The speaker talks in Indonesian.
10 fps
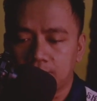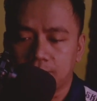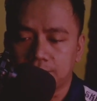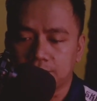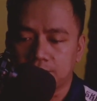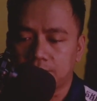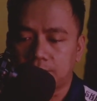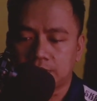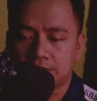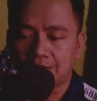posisi
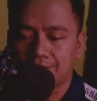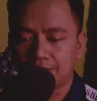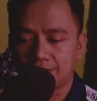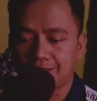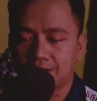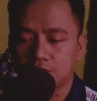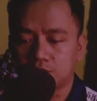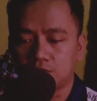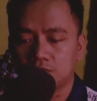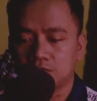masih sama di
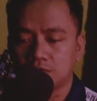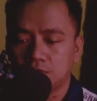kasur,